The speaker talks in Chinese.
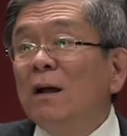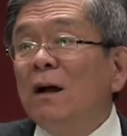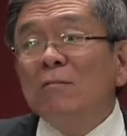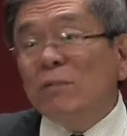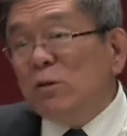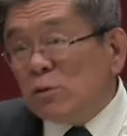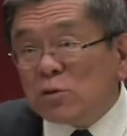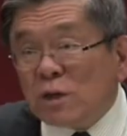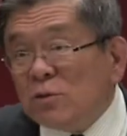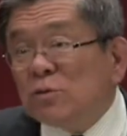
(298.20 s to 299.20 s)
啊，没有
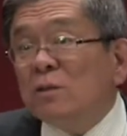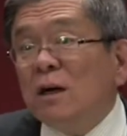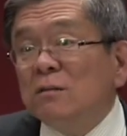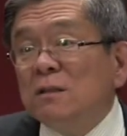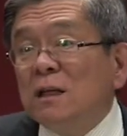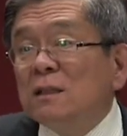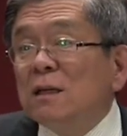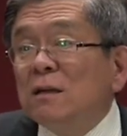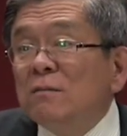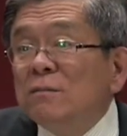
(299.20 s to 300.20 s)
最需要捷
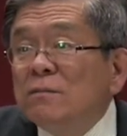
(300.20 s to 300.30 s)
径了。